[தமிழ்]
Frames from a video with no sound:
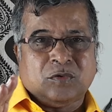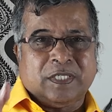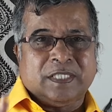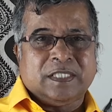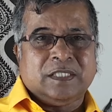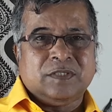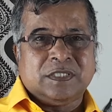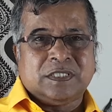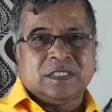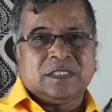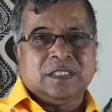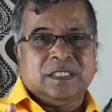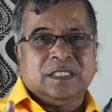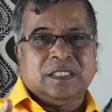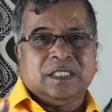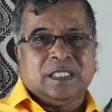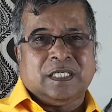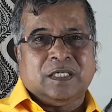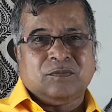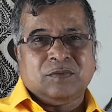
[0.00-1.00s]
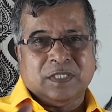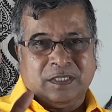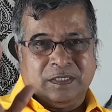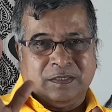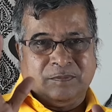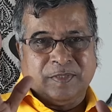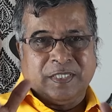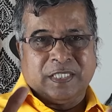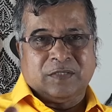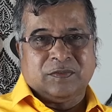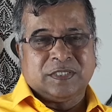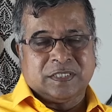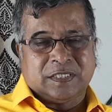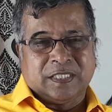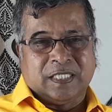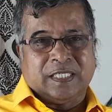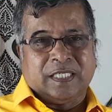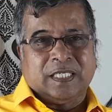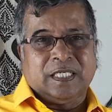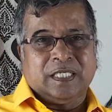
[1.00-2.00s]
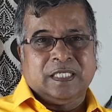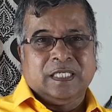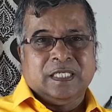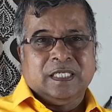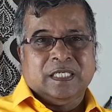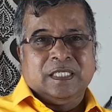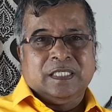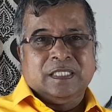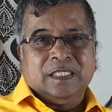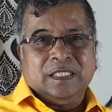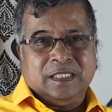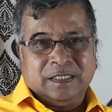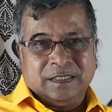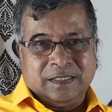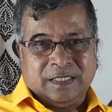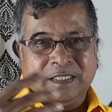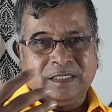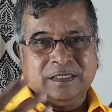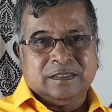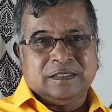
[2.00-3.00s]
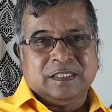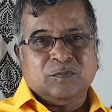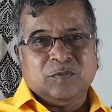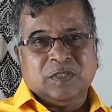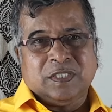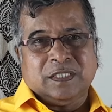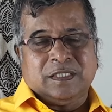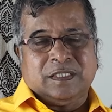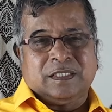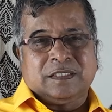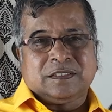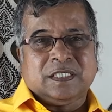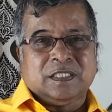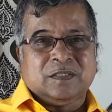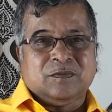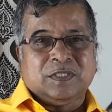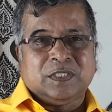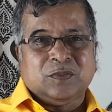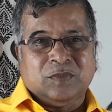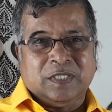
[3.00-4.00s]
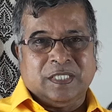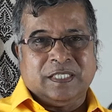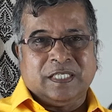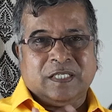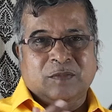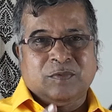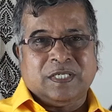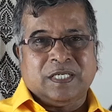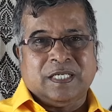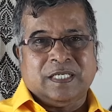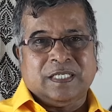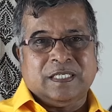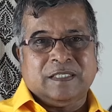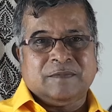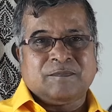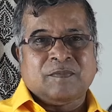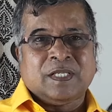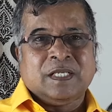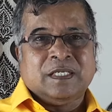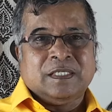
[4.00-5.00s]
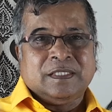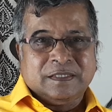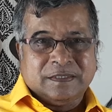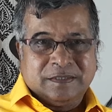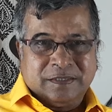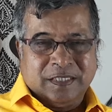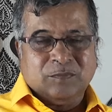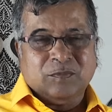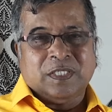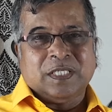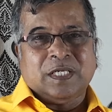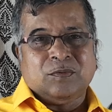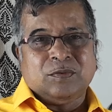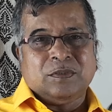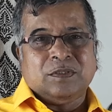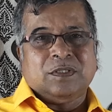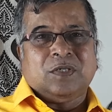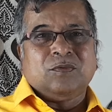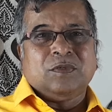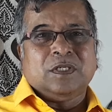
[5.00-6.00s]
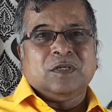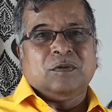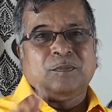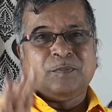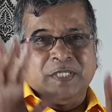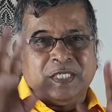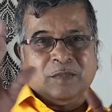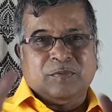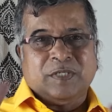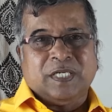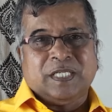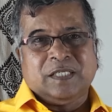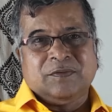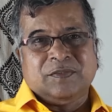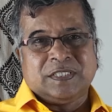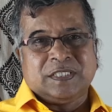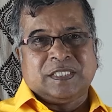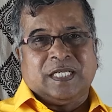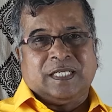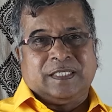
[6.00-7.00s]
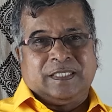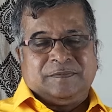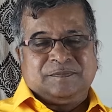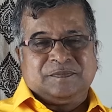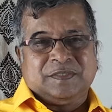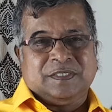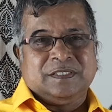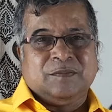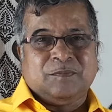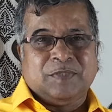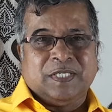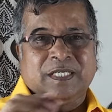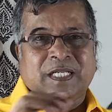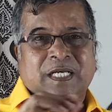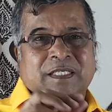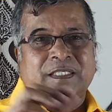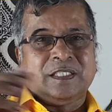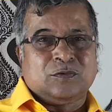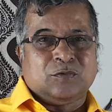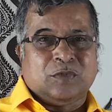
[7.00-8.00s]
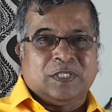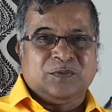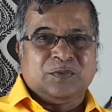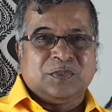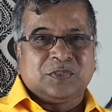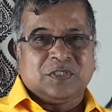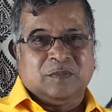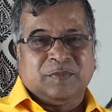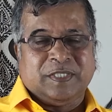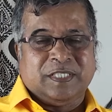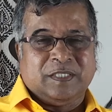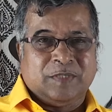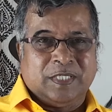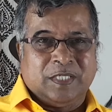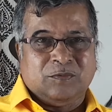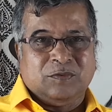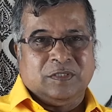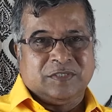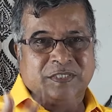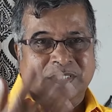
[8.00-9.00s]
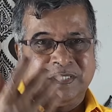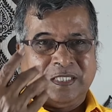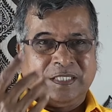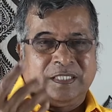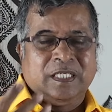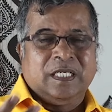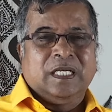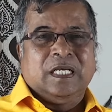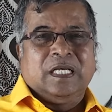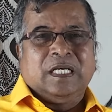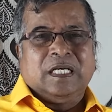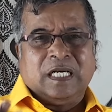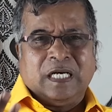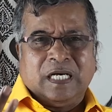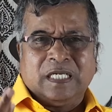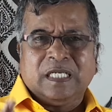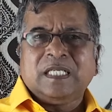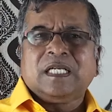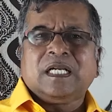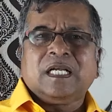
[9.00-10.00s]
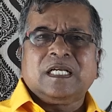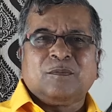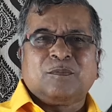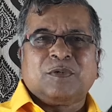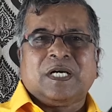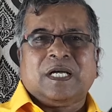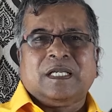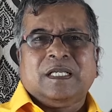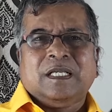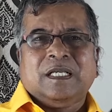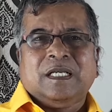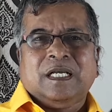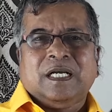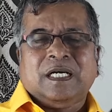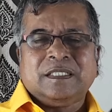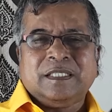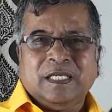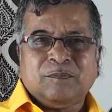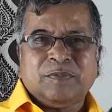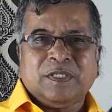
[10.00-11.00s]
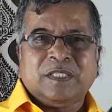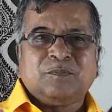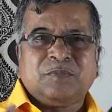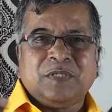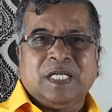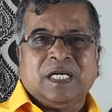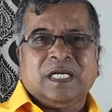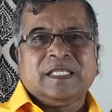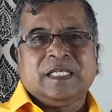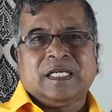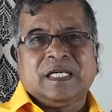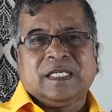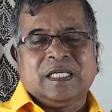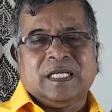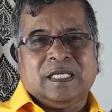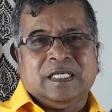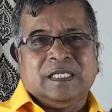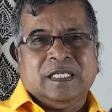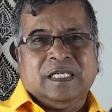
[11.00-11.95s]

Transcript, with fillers: தொடங்கி வச்சுட்டு அவங்க பேரை வச்சுட்டாங்க அடுத்து திமுக அரசாங்கம் வந்தவுடனே என்ன பண்ணாங்க திமுகவும் அவங்க பேர் பலகை வச்சுட்டாங்க இந்த மாதிரி நாங்கள் தான் தொடங்கி வச்சோம் அப்படிங்கிற மாதிரி அவங்களும் வச்சுக்கிட்டாங்க அலையிறாங்கப்பா அது ஏன்ப்பா இப்படி அலையிறாங்க